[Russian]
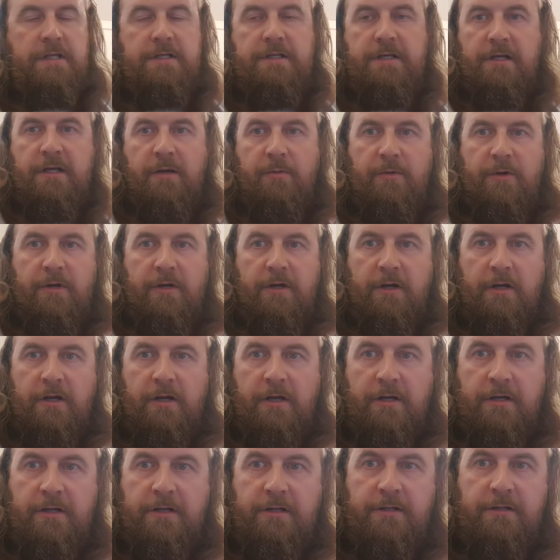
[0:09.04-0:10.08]
декабря
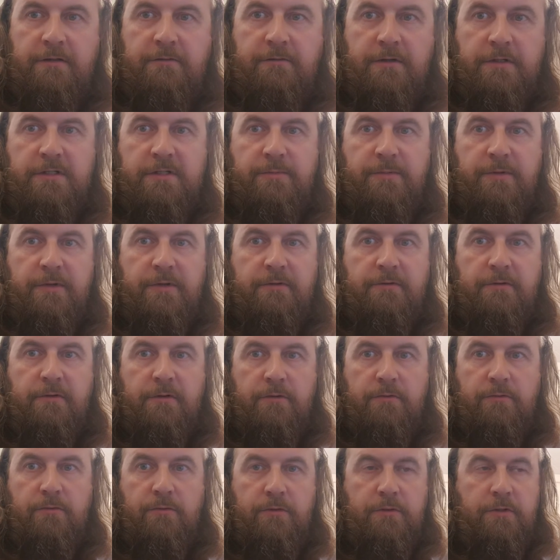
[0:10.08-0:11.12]
2021
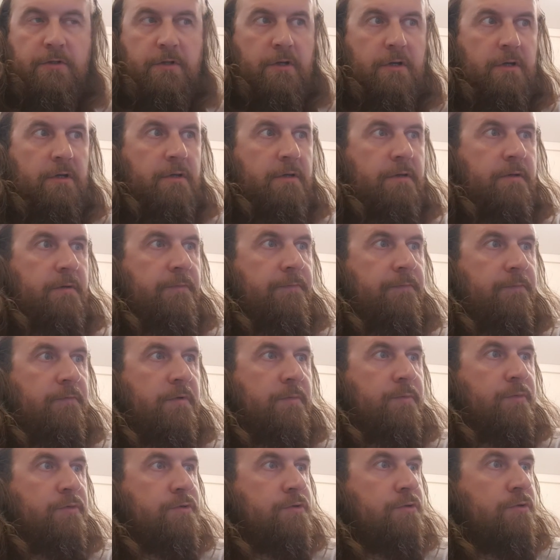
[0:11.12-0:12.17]
года,
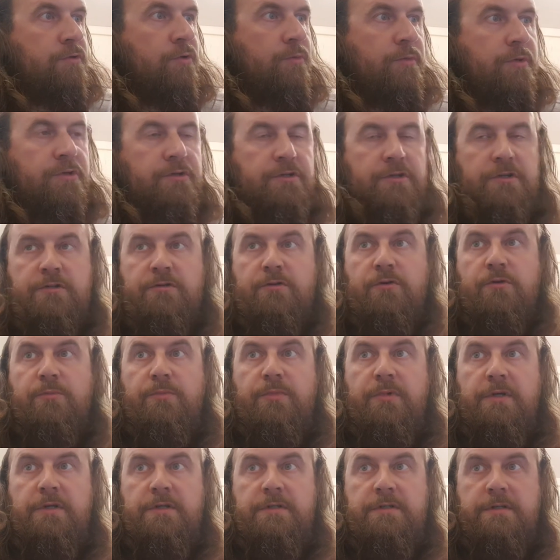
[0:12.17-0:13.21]
выпуск номер
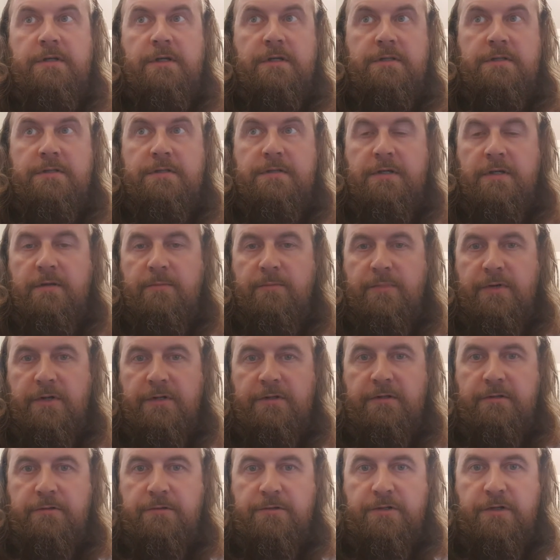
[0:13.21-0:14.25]
657.
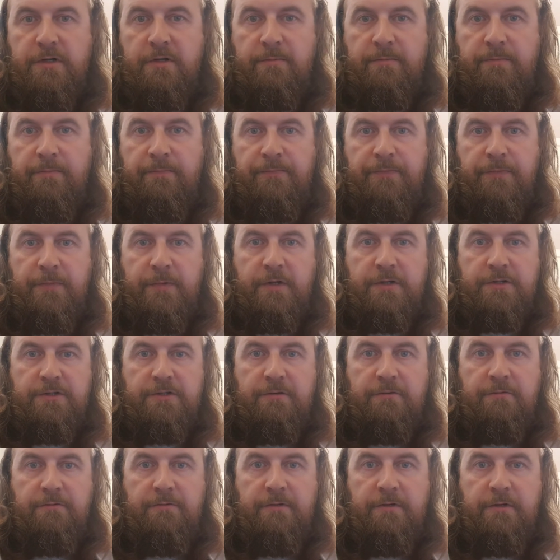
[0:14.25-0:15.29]
Продолжаем наш
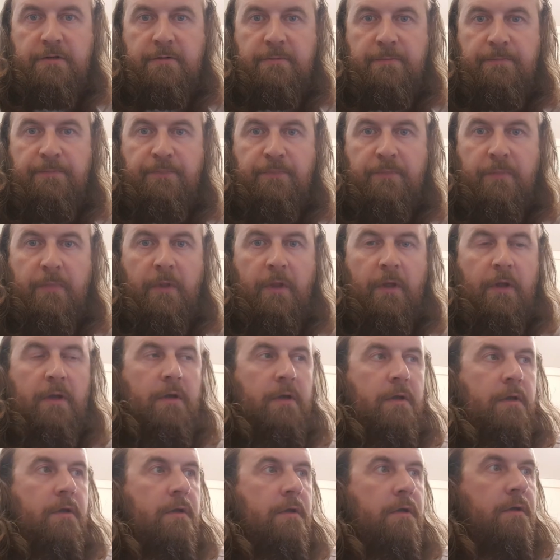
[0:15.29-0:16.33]
эфир.
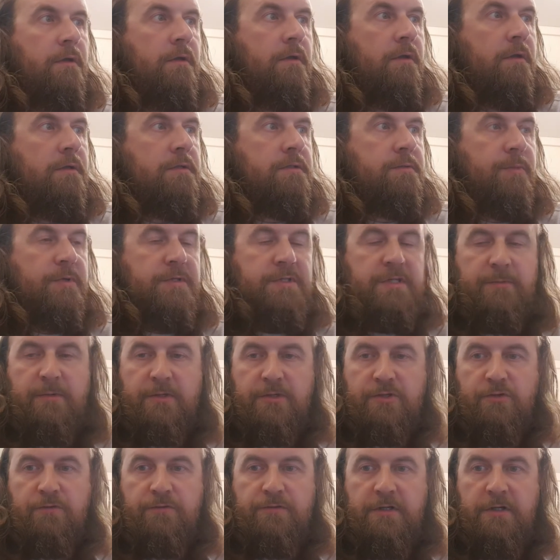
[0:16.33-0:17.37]
Спасибо,
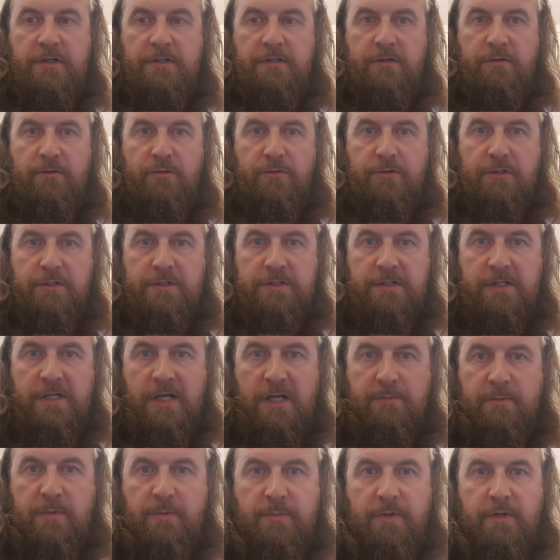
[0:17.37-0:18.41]
что все эти годы с
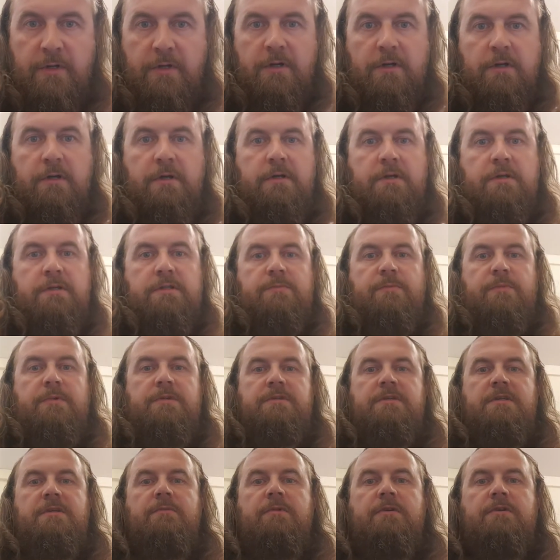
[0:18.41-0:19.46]
нами были.
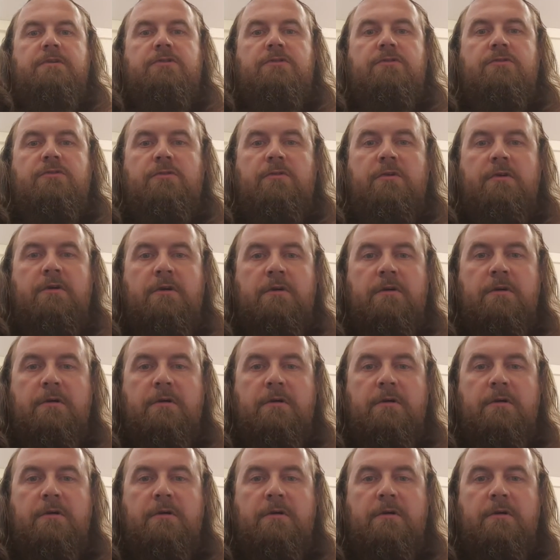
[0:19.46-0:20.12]
Спасибо, что